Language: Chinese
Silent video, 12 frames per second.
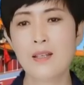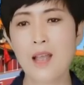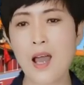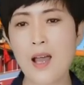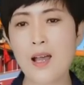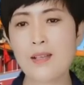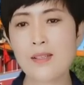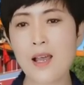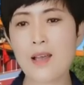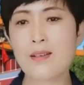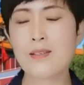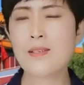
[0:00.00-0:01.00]
他
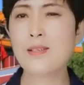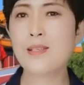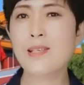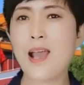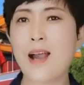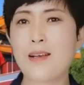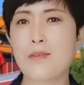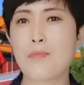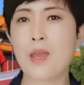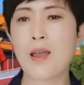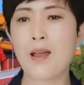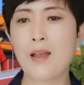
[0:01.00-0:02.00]
在私下里
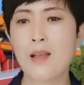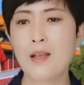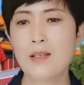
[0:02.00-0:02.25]
面。